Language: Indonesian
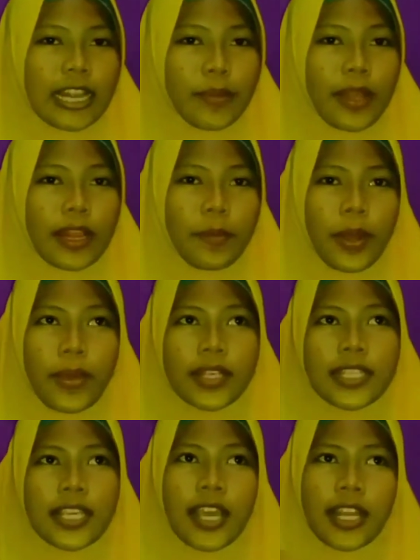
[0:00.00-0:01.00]
Teman-teman
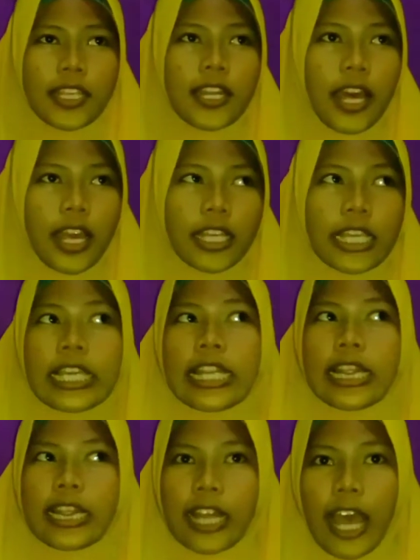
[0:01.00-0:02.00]
masih ingat tidak
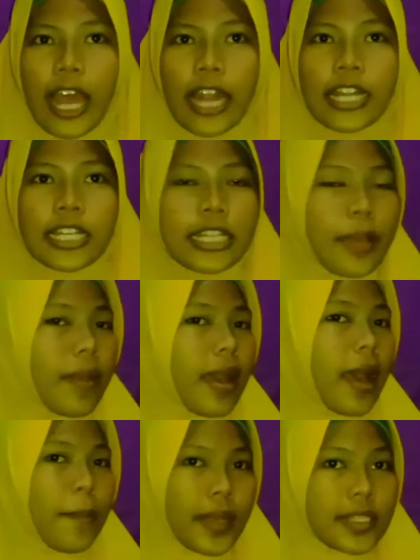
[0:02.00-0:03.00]
kita ada di tema
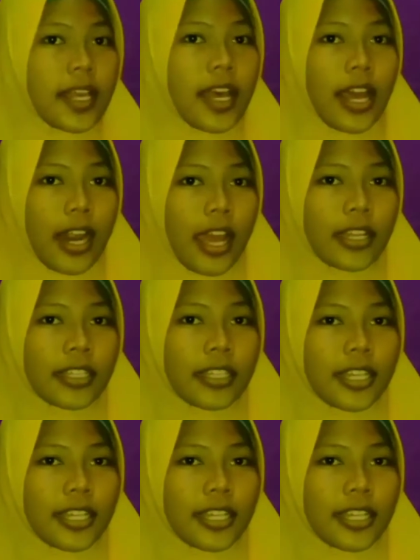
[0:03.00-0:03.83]
apa sekarang?